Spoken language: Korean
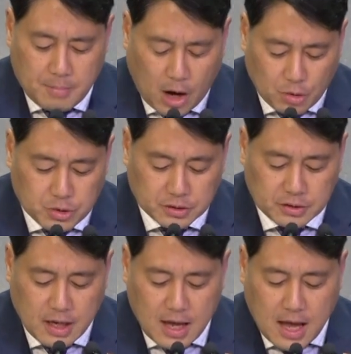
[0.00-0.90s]

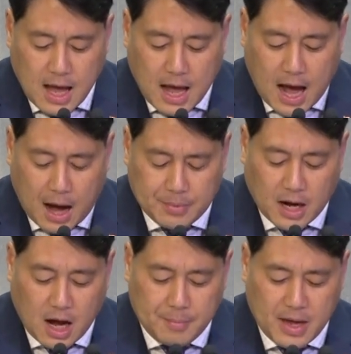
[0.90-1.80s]
바울은
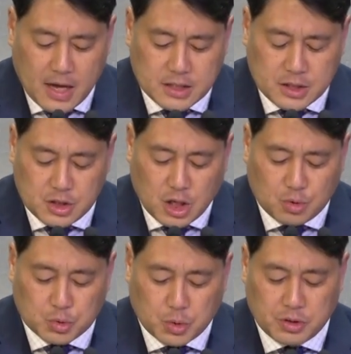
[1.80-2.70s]
아브라함의
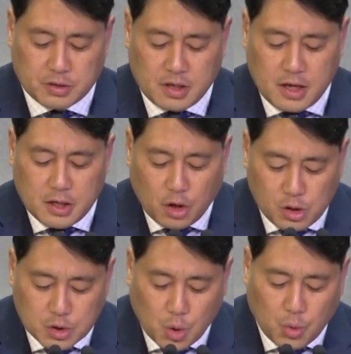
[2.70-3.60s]
진정 후손은
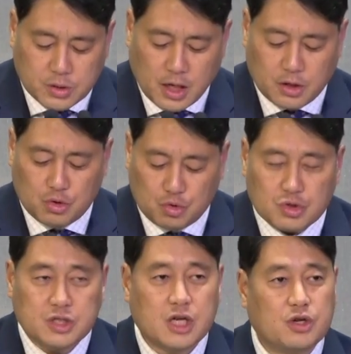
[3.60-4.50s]
혈통을 따른
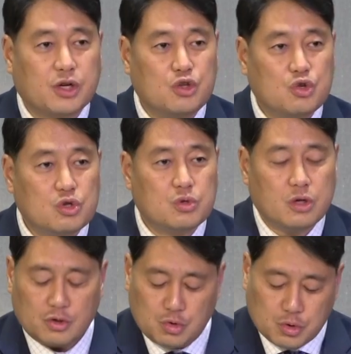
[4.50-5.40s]
육체적인
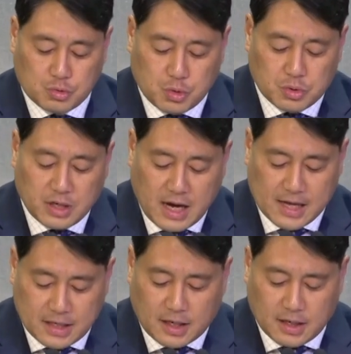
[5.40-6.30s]
어, 후손들이
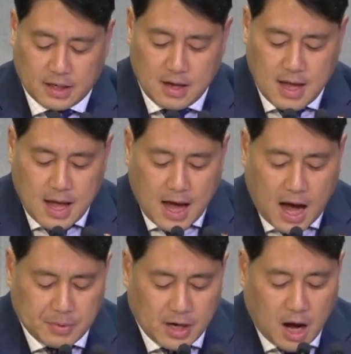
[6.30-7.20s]
아니라
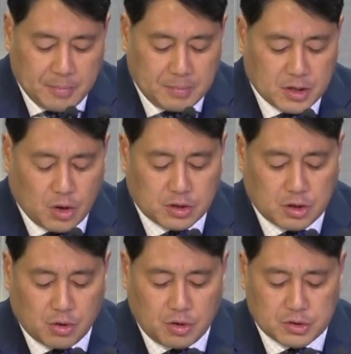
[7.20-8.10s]
아브라함이
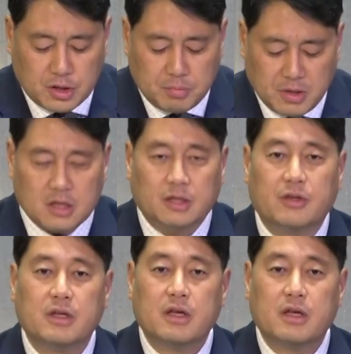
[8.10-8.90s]
믿었던 것을 믿는